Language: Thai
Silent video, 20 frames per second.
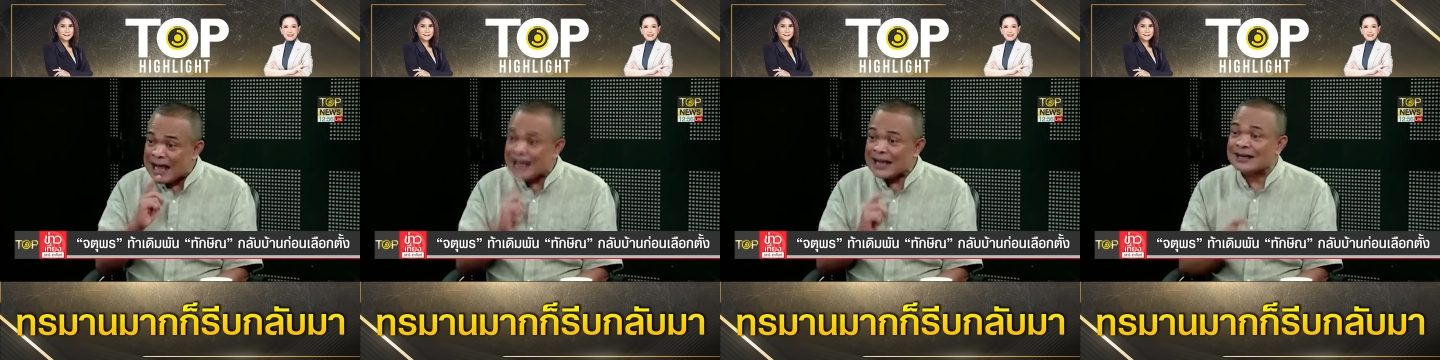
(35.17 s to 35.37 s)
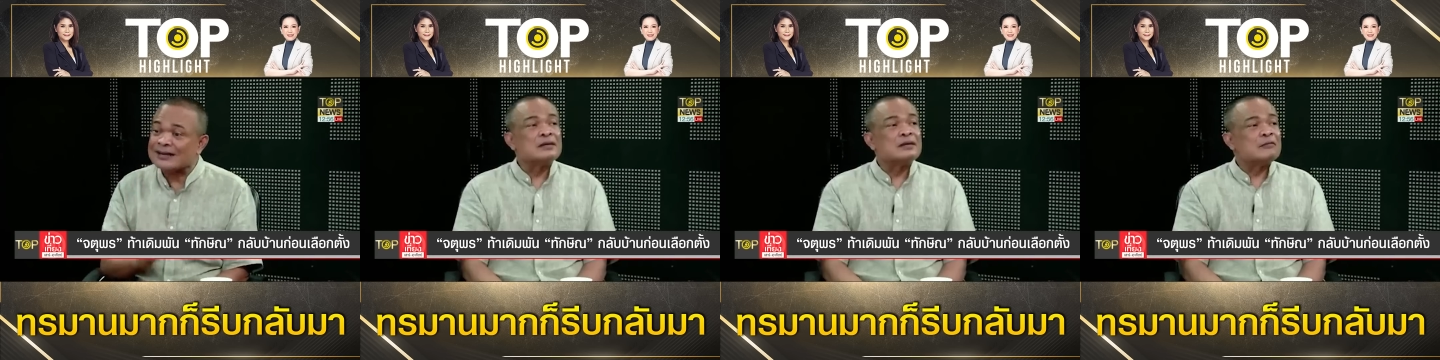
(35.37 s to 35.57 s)
ก
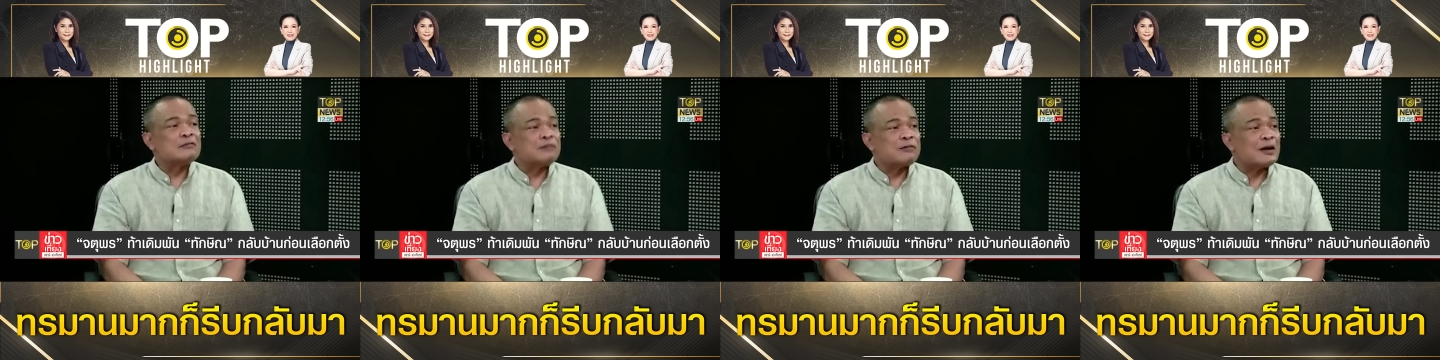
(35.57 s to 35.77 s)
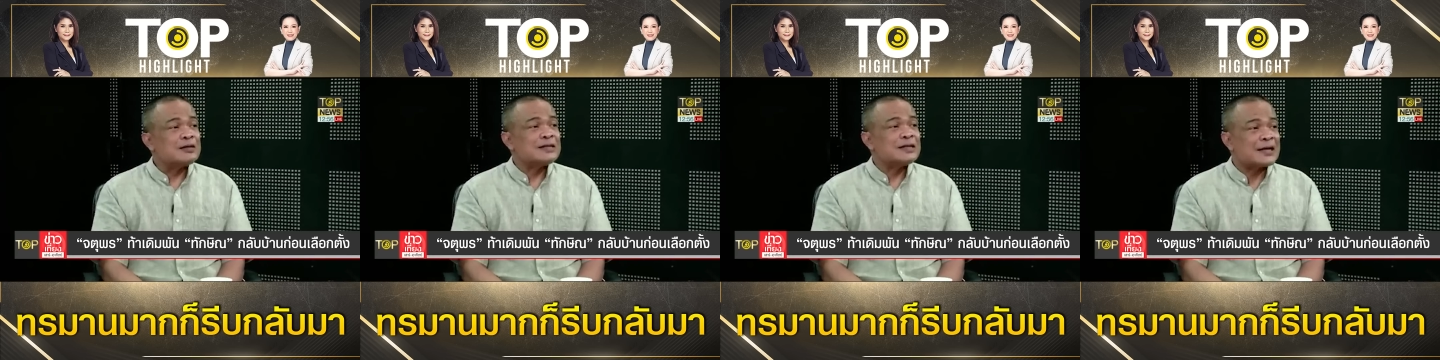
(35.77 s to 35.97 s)
ลับมา
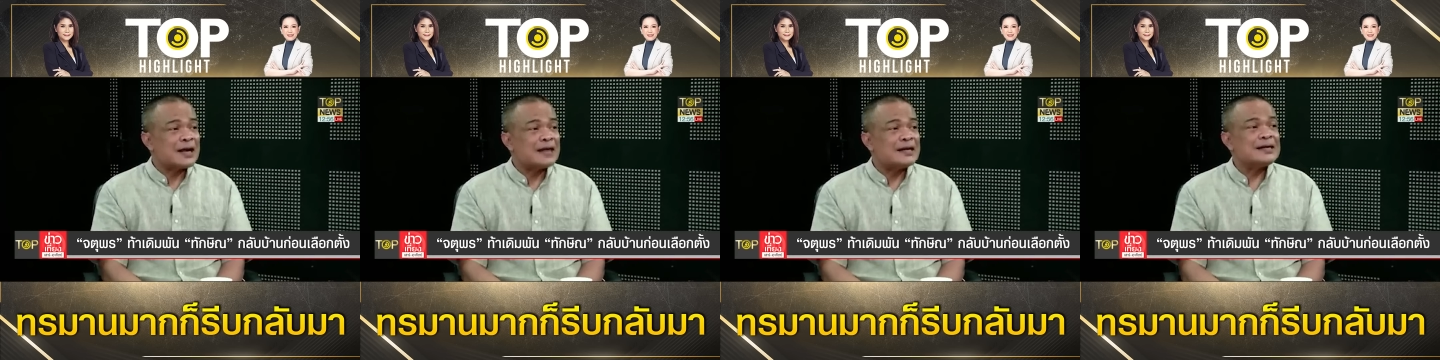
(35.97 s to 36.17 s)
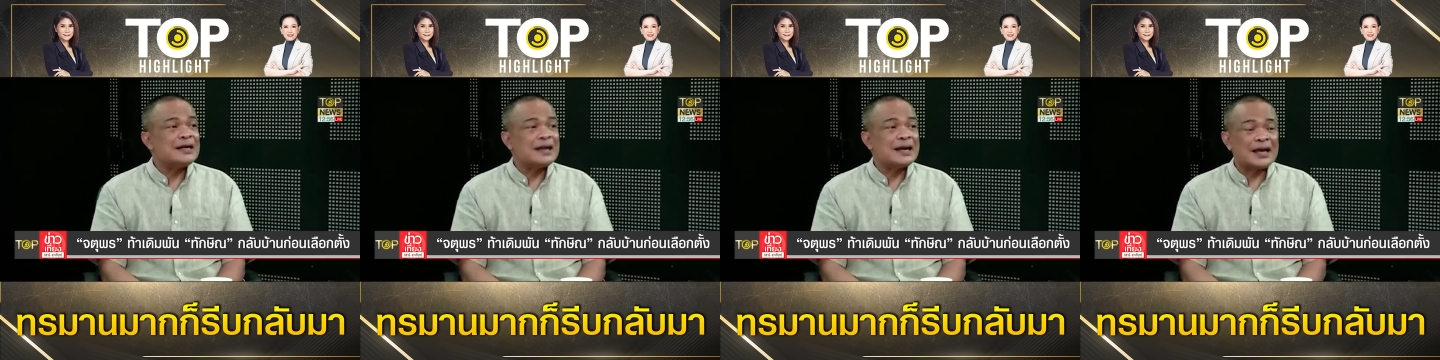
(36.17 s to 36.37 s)
ก่อน
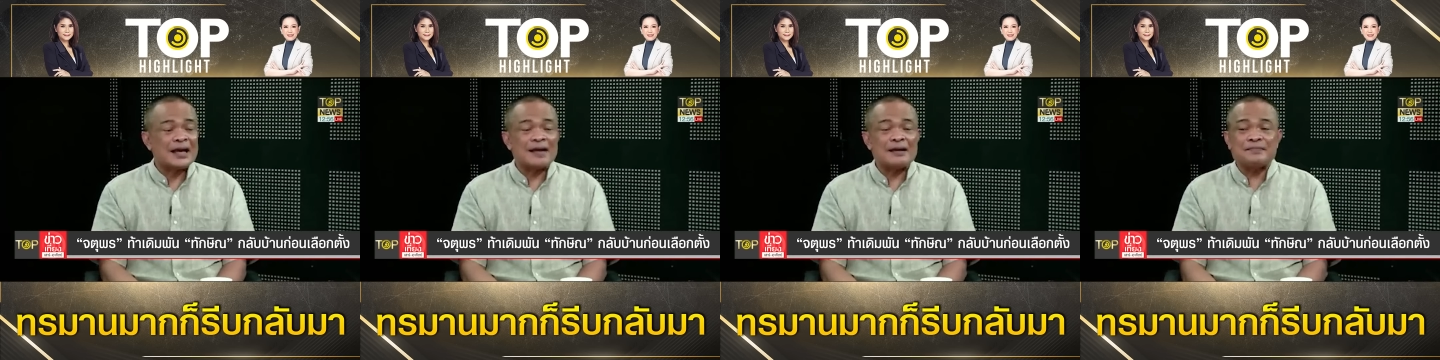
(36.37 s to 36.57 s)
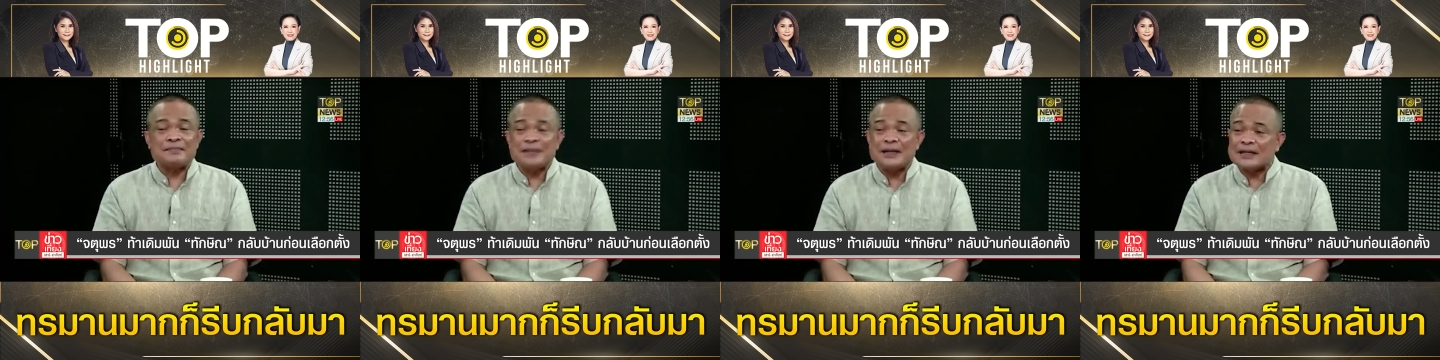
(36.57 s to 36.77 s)
14 พฤ
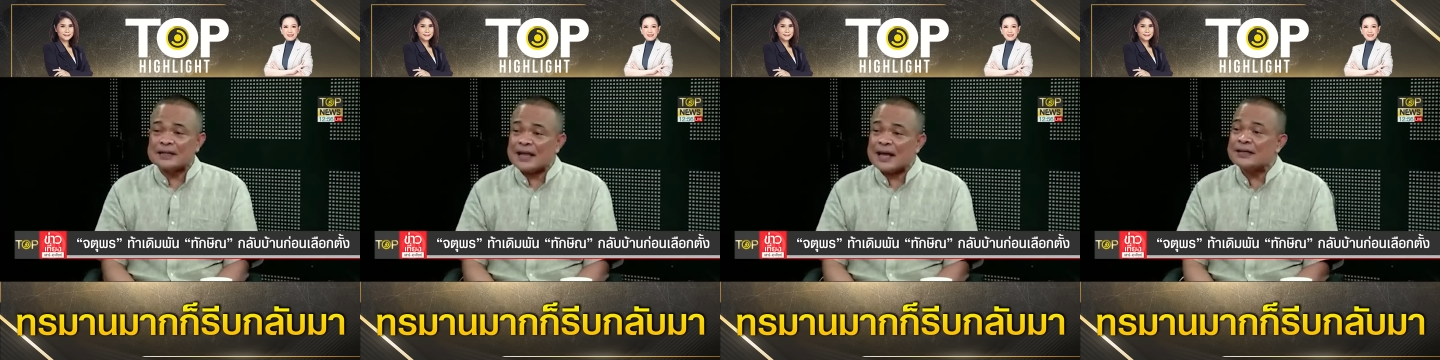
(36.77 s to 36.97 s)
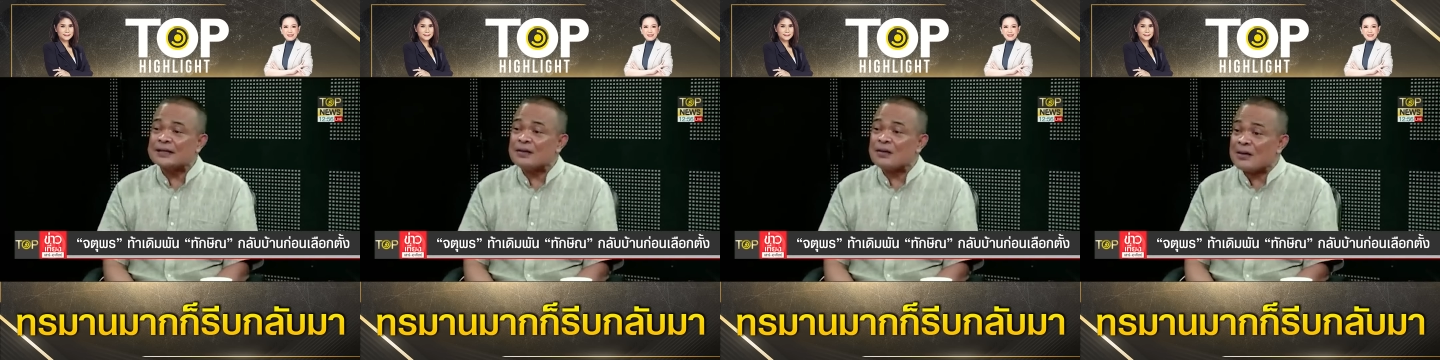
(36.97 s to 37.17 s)
ษภา
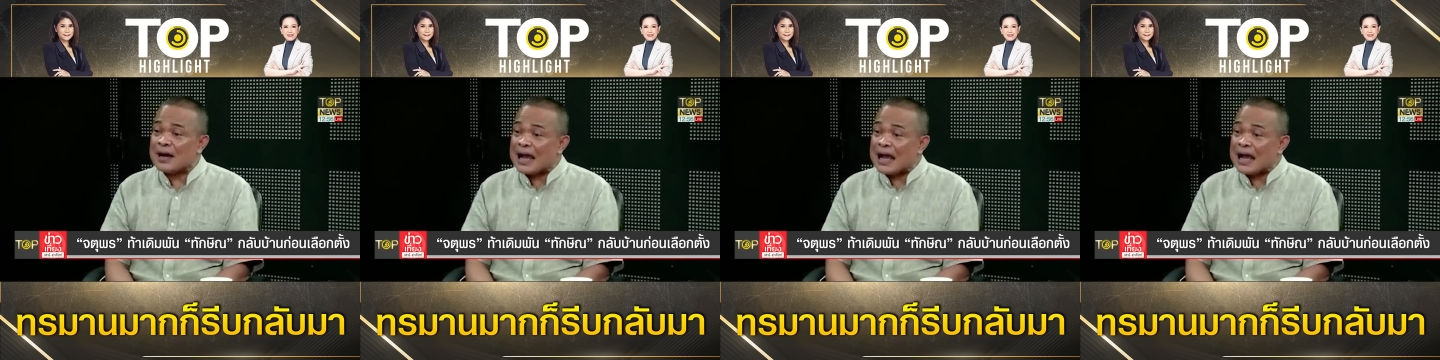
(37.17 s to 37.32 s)
คม